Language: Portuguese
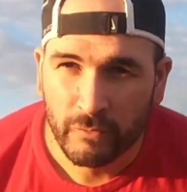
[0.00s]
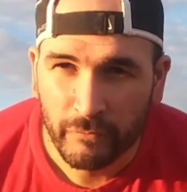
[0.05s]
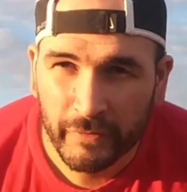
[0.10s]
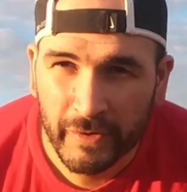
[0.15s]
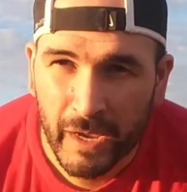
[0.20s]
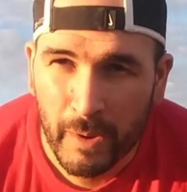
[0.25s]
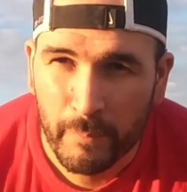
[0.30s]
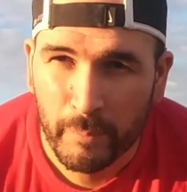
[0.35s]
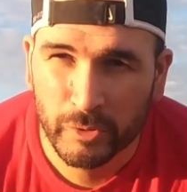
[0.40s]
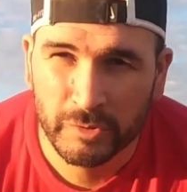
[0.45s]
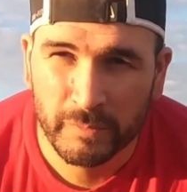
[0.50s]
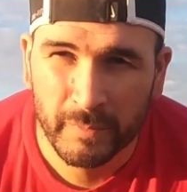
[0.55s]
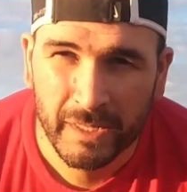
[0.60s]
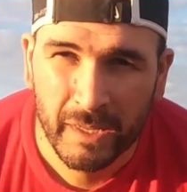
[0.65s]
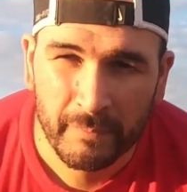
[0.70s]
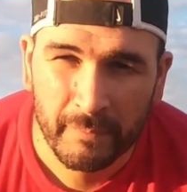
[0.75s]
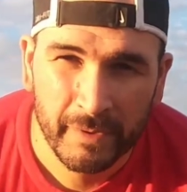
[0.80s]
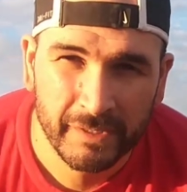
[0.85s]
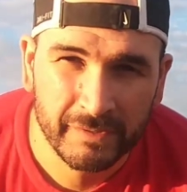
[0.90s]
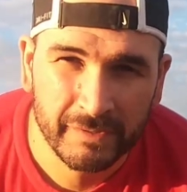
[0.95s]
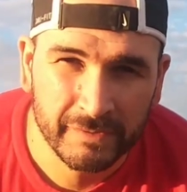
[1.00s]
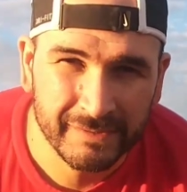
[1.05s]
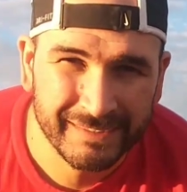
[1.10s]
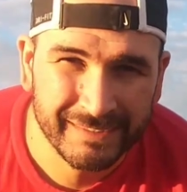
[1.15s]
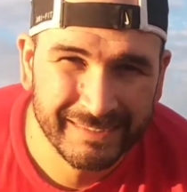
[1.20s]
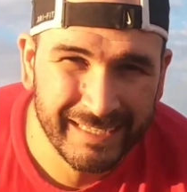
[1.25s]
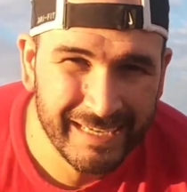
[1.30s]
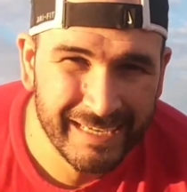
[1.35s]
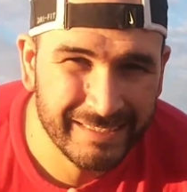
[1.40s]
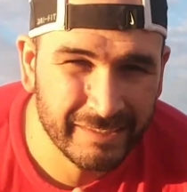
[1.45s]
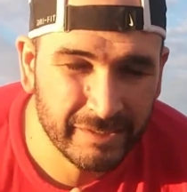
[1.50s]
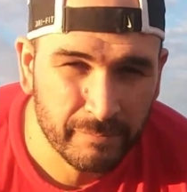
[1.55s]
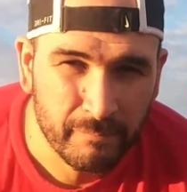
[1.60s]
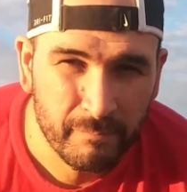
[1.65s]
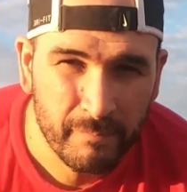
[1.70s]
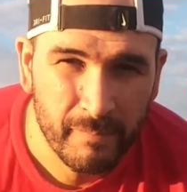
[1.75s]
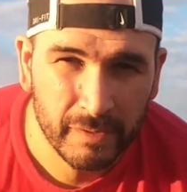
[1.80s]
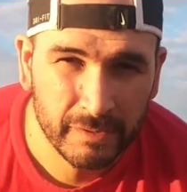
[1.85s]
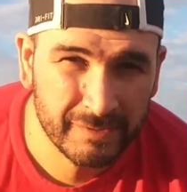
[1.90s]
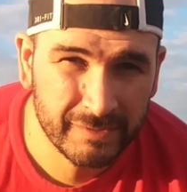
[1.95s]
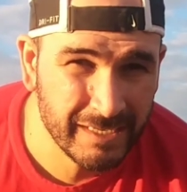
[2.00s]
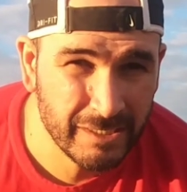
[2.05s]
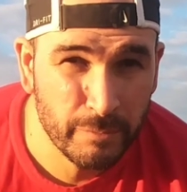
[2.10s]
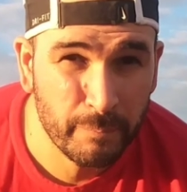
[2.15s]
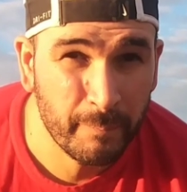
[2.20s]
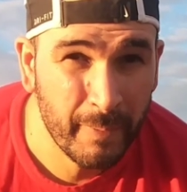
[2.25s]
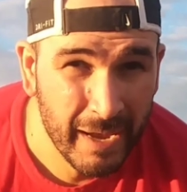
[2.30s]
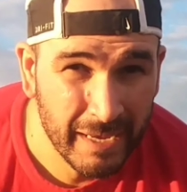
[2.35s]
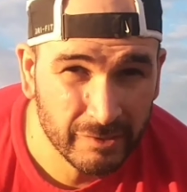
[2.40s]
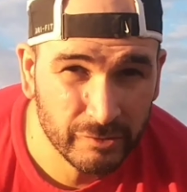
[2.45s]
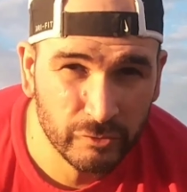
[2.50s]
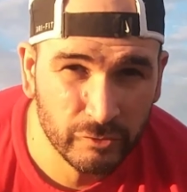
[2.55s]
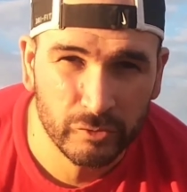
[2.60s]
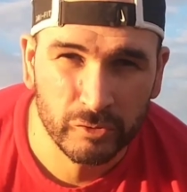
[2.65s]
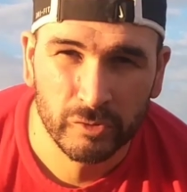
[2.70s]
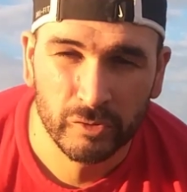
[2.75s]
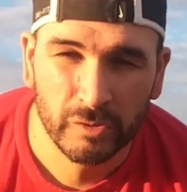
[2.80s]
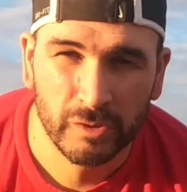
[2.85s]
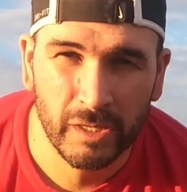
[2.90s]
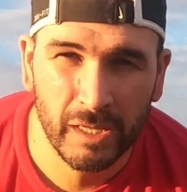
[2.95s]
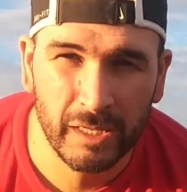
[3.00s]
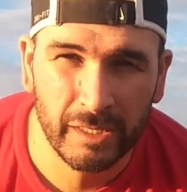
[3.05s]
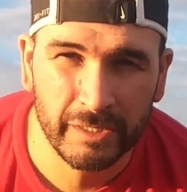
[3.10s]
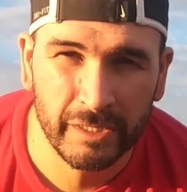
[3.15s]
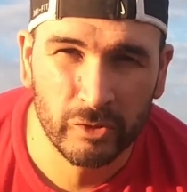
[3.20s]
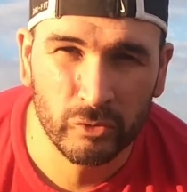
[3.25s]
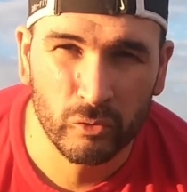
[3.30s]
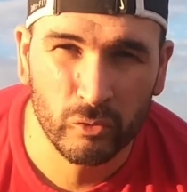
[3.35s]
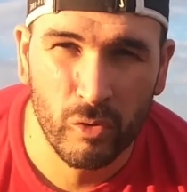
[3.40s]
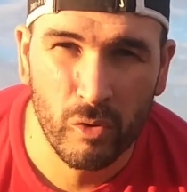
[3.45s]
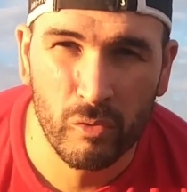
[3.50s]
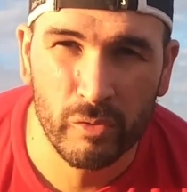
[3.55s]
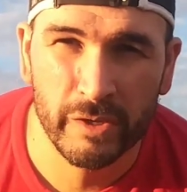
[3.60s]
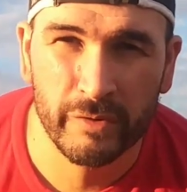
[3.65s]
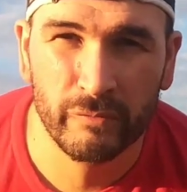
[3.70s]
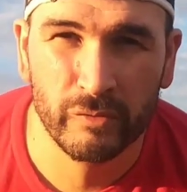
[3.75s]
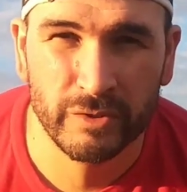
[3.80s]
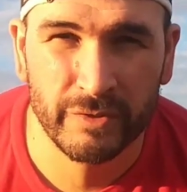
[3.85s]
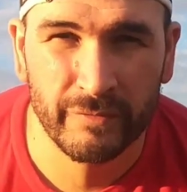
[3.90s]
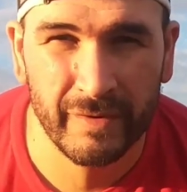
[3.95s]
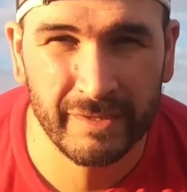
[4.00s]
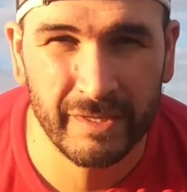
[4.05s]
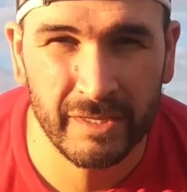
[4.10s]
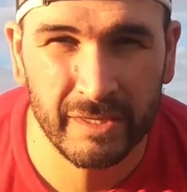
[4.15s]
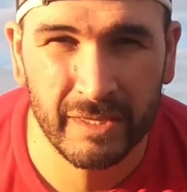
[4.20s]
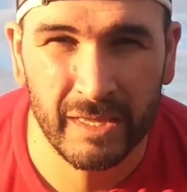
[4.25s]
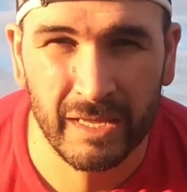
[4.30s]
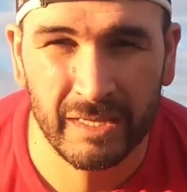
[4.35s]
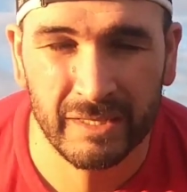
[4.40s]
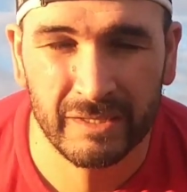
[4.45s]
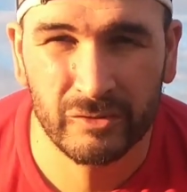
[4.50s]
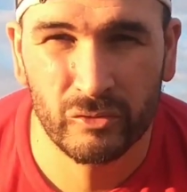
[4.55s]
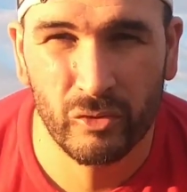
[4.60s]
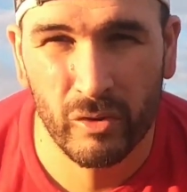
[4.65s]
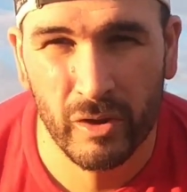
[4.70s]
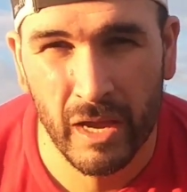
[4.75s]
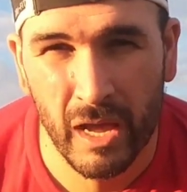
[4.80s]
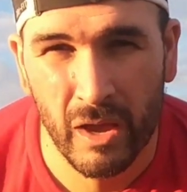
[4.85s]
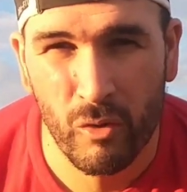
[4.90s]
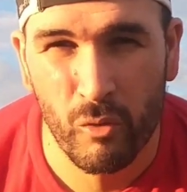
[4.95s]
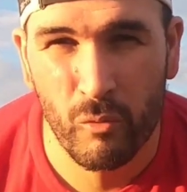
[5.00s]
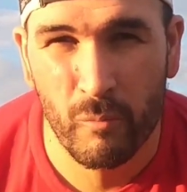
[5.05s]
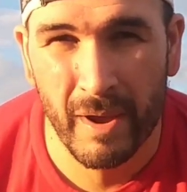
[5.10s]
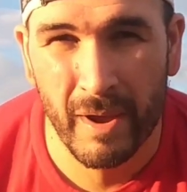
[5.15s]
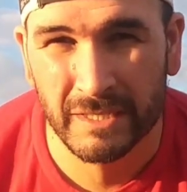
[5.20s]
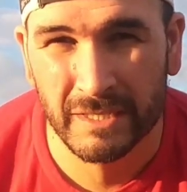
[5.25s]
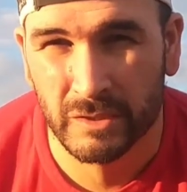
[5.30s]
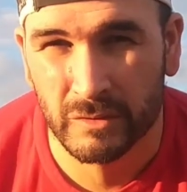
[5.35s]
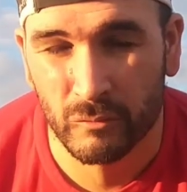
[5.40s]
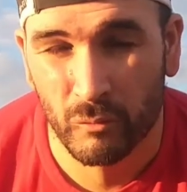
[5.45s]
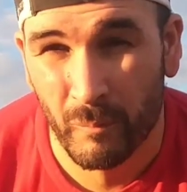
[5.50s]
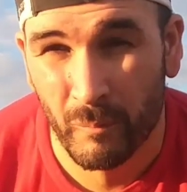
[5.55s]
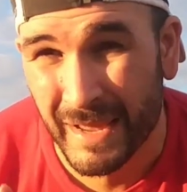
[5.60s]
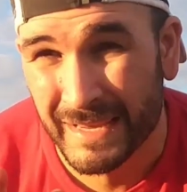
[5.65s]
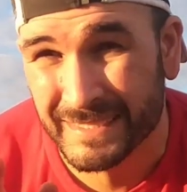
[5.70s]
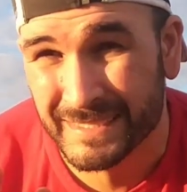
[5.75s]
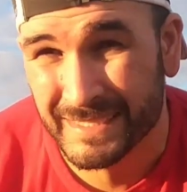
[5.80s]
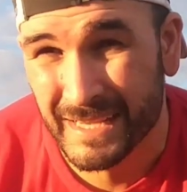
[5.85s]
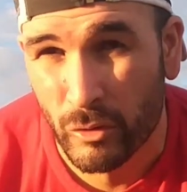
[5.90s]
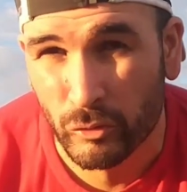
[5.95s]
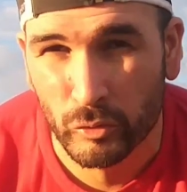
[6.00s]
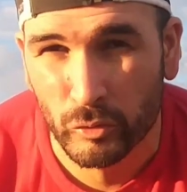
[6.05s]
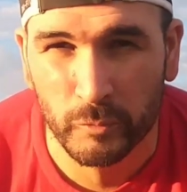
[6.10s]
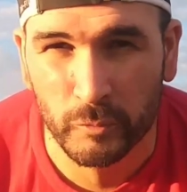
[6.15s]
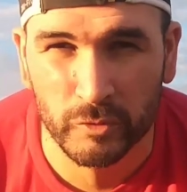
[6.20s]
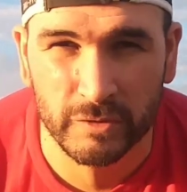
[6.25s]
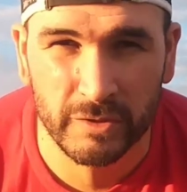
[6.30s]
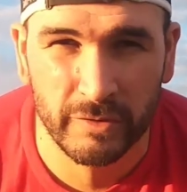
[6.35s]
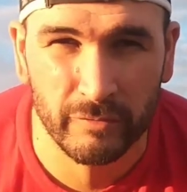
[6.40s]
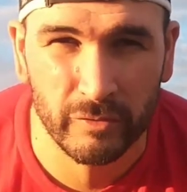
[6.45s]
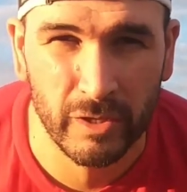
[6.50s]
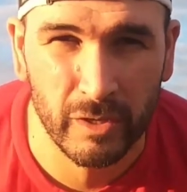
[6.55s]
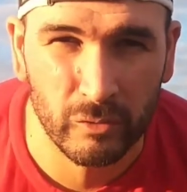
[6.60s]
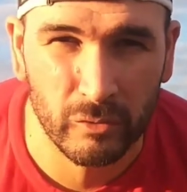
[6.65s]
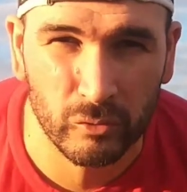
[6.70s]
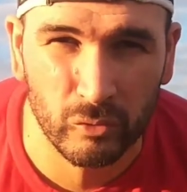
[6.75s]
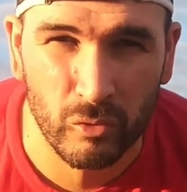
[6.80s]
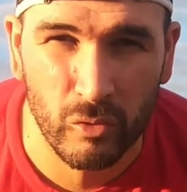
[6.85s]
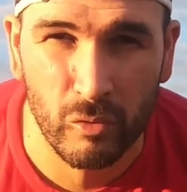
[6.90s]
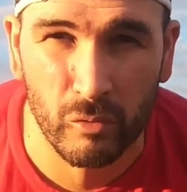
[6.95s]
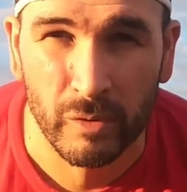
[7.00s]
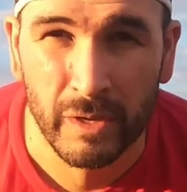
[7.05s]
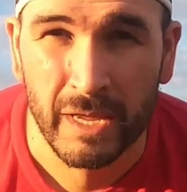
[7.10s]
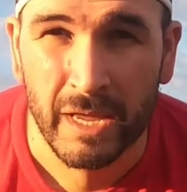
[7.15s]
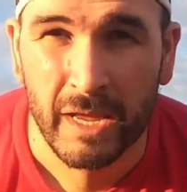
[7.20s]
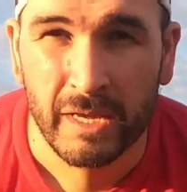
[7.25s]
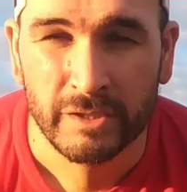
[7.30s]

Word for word: vão ficar aproximadamente 7 sete, passos da linha do gol e você vai tentar tocar o mais, o mais alto possível da, do gol.